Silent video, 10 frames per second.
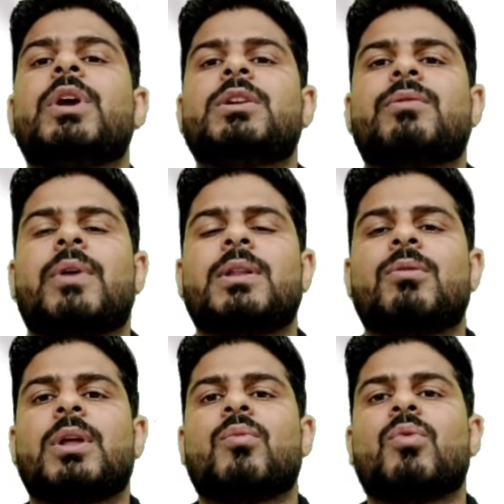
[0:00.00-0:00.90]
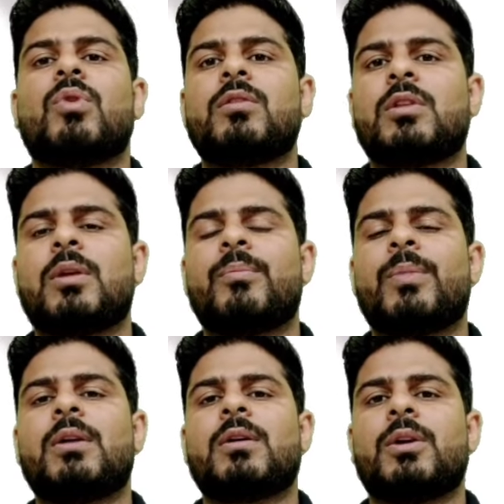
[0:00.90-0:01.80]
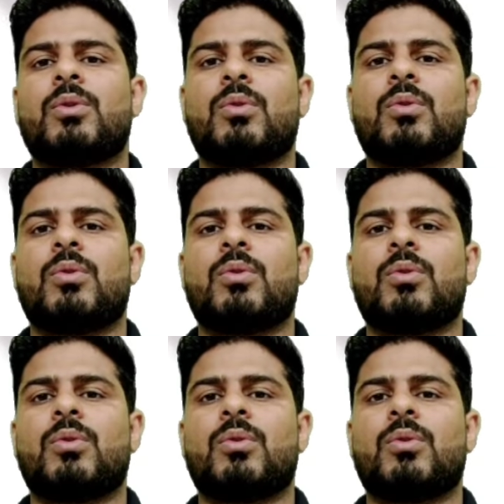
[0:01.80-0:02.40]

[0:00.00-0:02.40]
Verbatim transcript: बेस्ट फायदा होता है वो है थर्मल कंट्रोल